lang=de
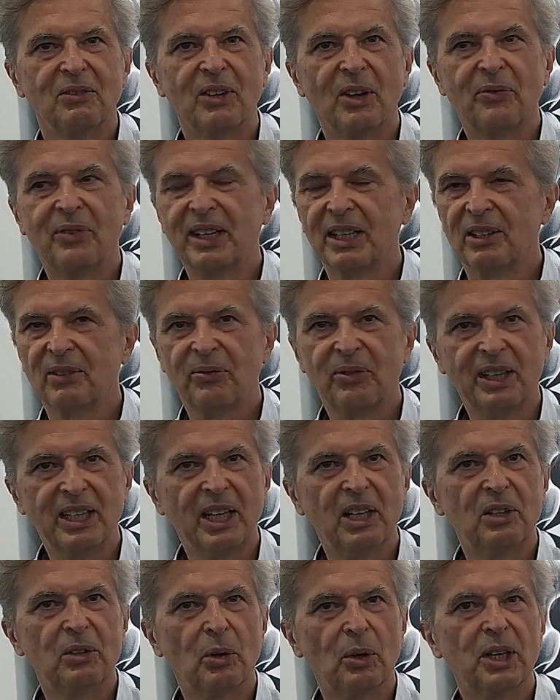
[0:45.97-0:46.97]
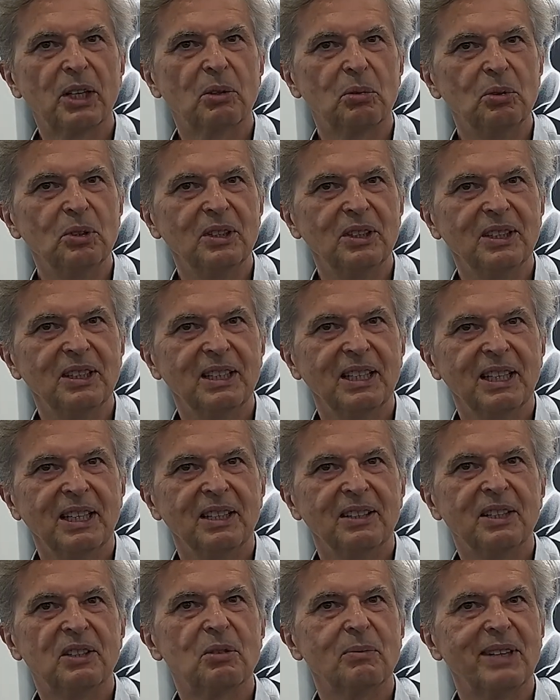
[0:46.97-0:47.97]
Wir finden viele neue Kunden,
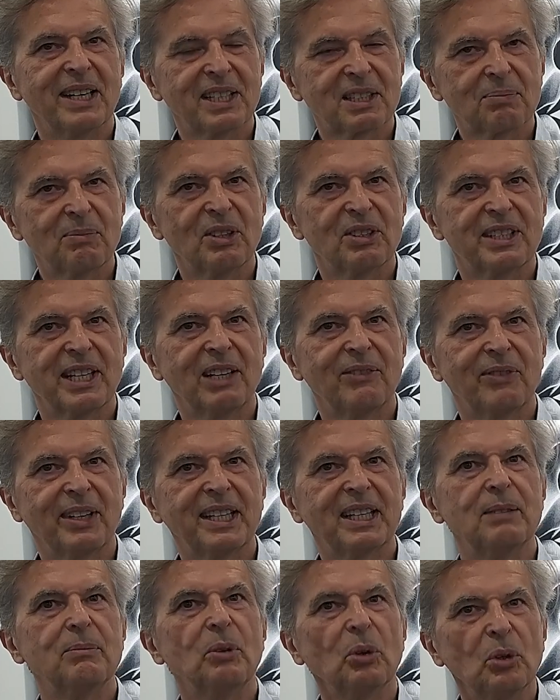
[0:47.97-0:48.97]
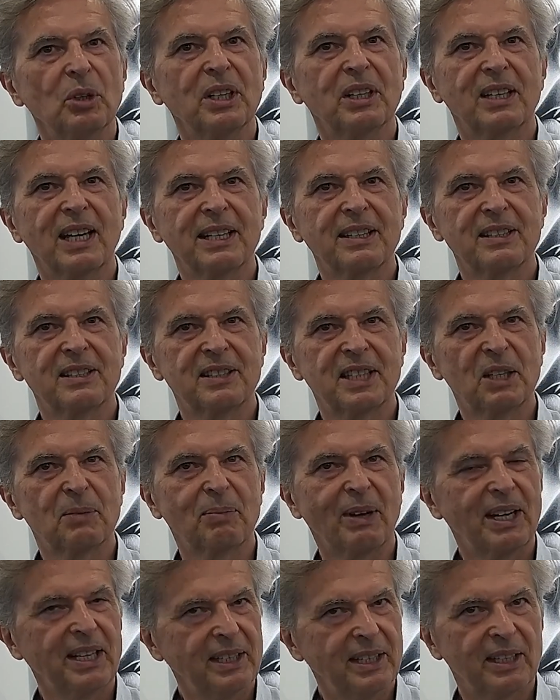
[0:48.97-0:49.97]
die zum ersten Mal sehen, welche Möglichkeiten sich
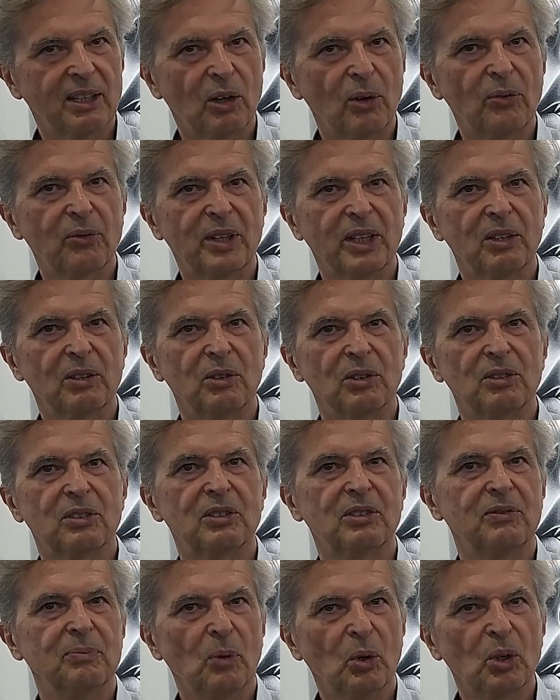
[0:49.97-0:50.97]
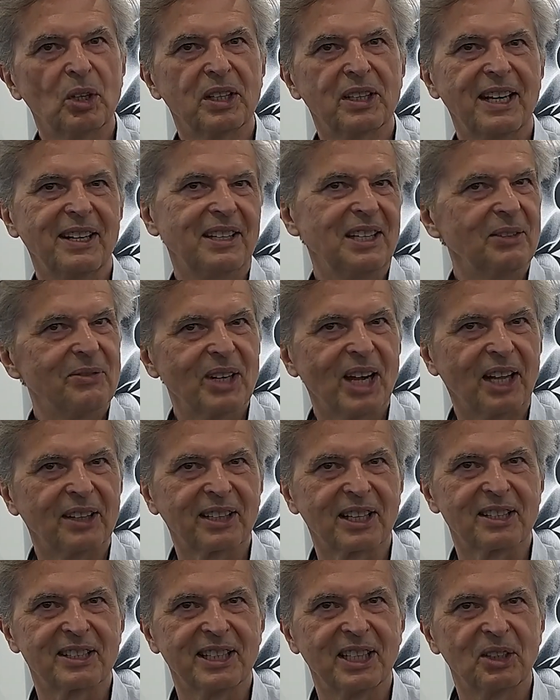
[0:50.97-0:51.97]
bei ihnen eröffnen und Möglichkeiten, die wir
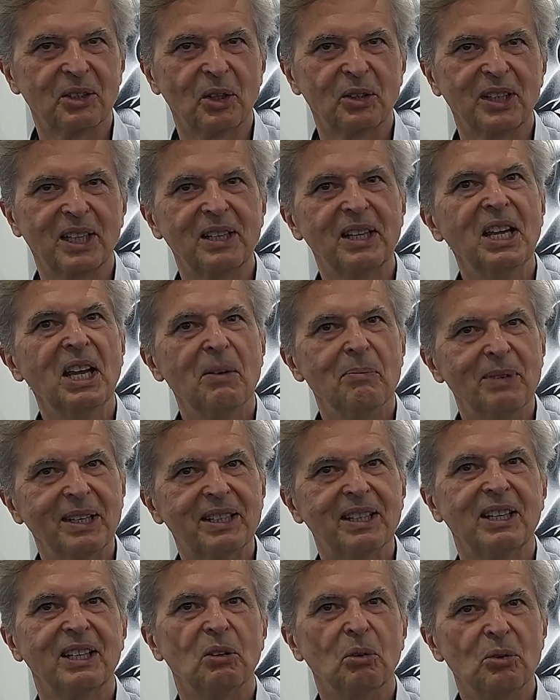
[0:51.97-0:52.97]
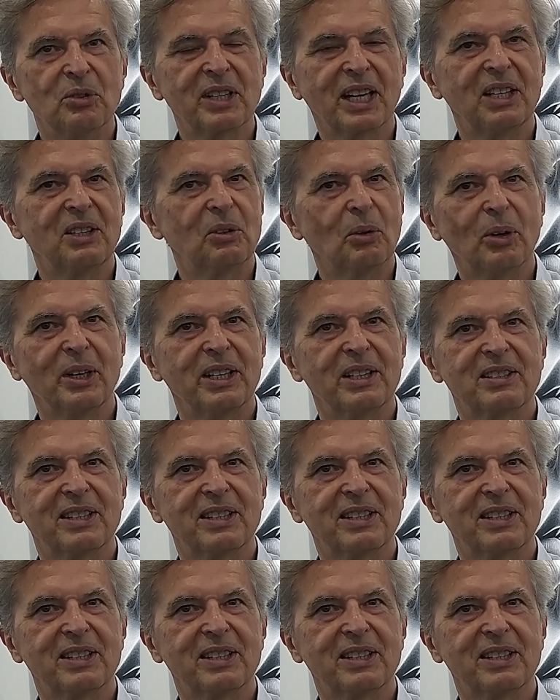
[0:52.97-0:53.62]
adressieren können mit unseren neuen